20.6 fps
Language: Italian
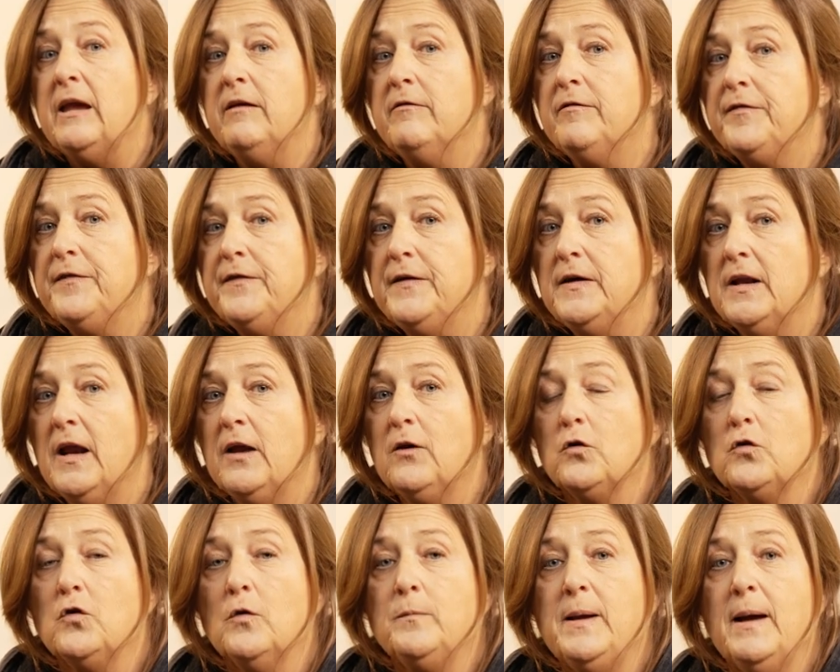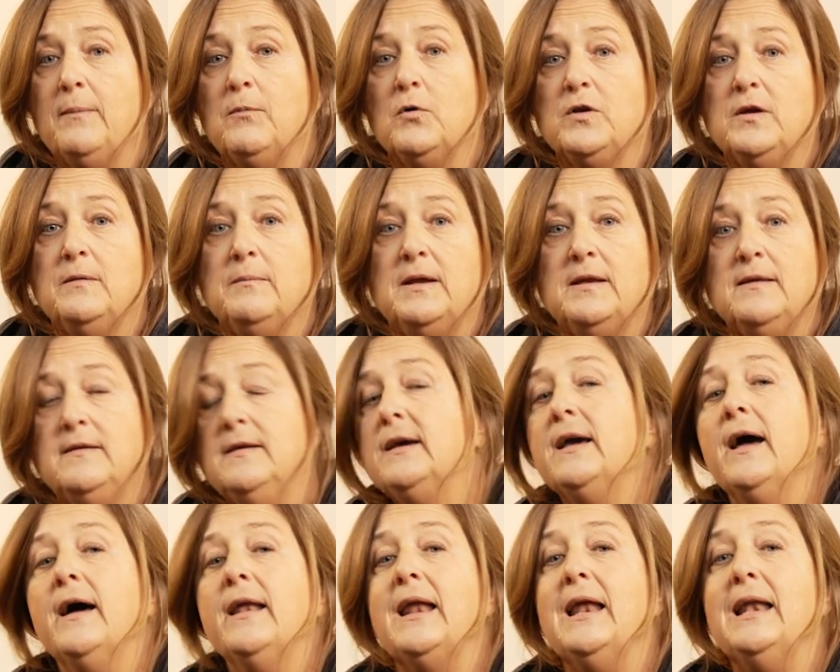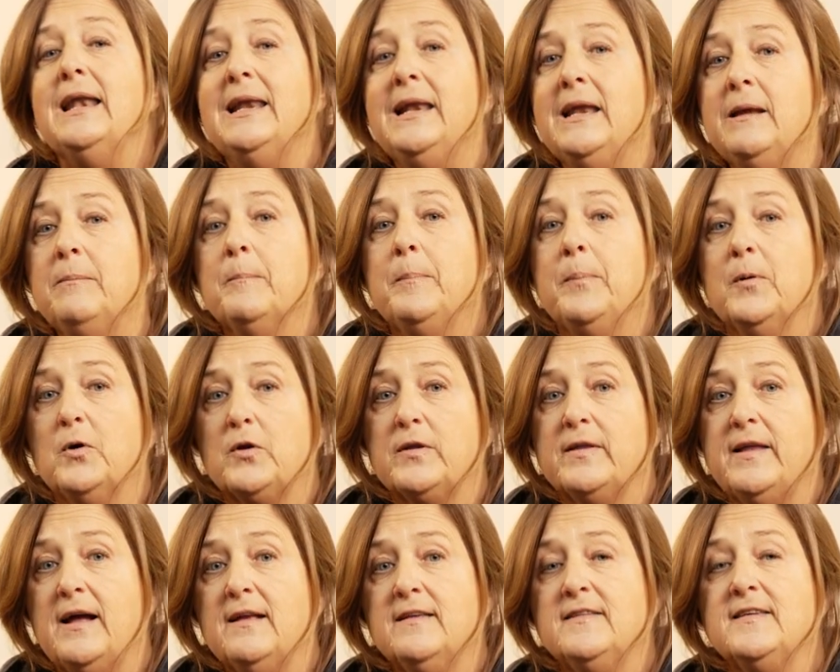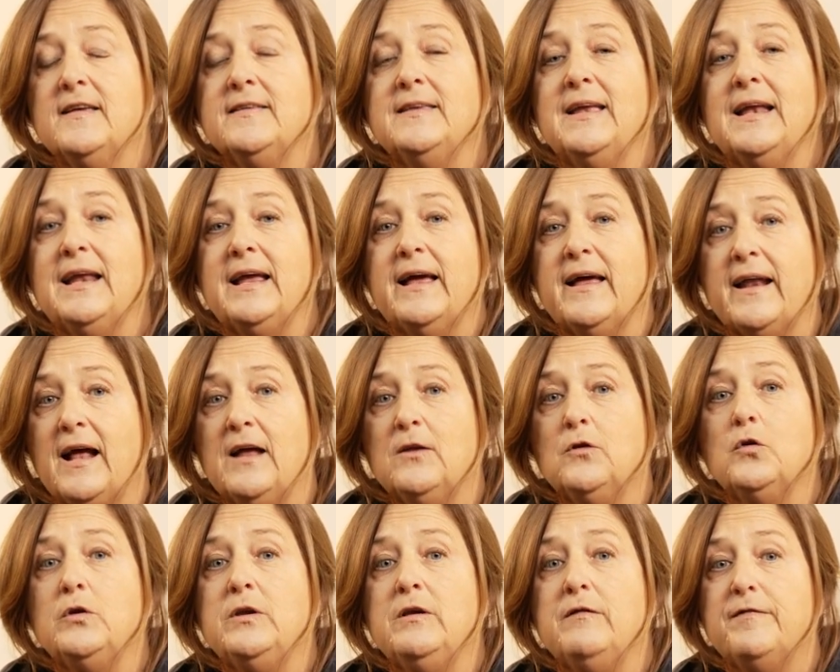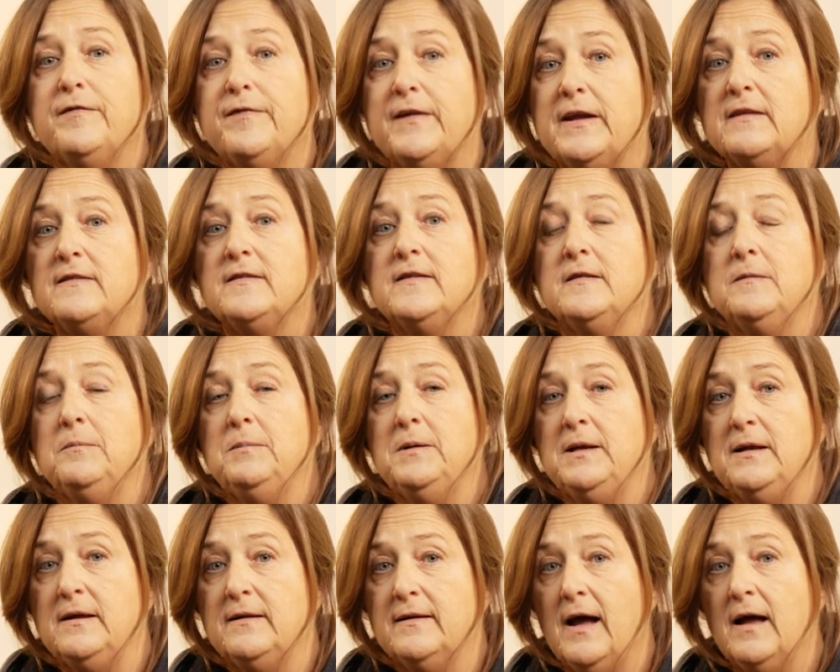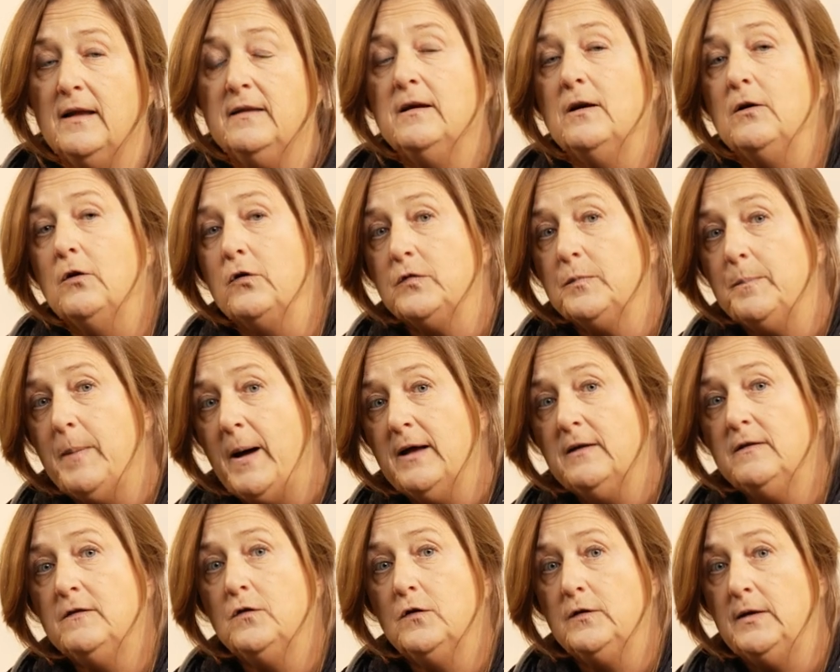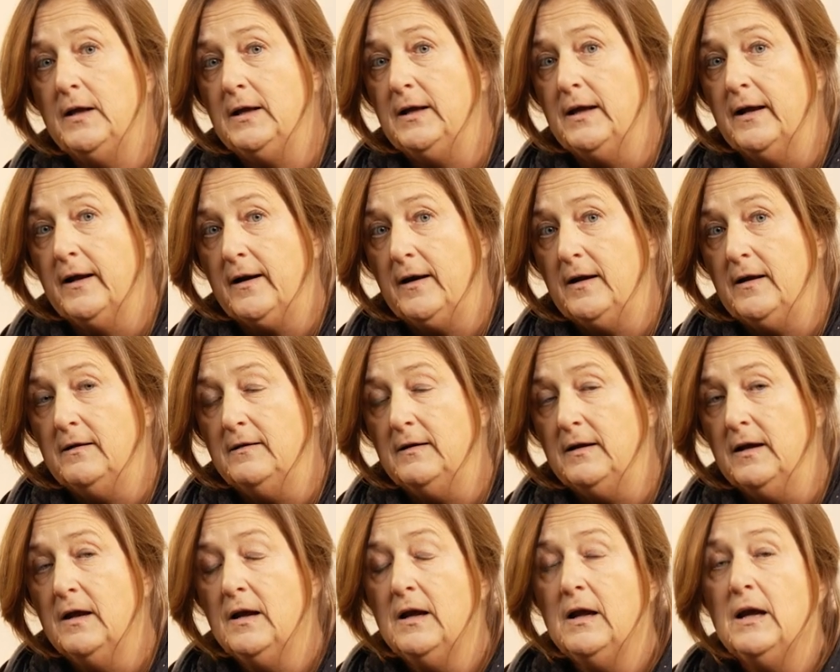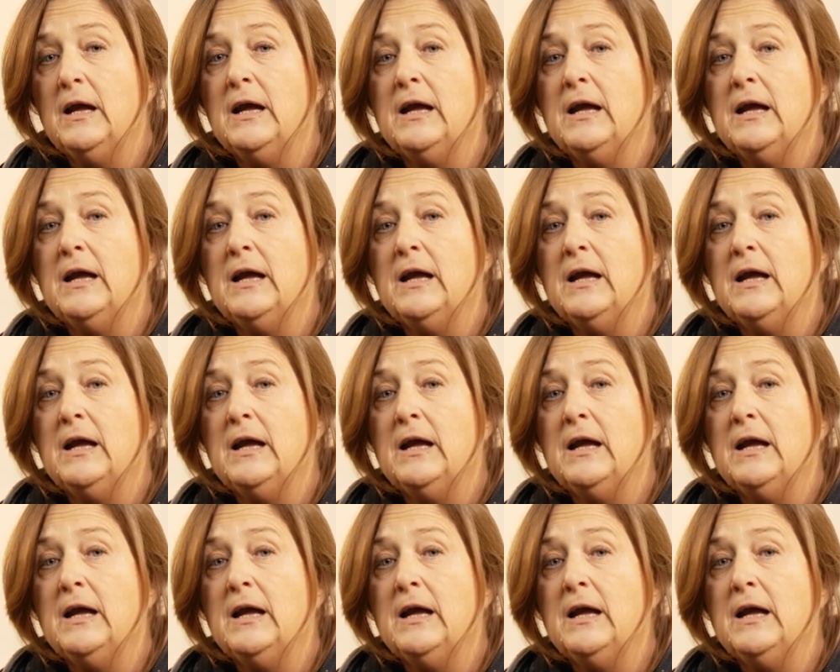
Infine non dobbiamo dimenticare l'importanza del grado di flessibilità dello spazio e degli arredi.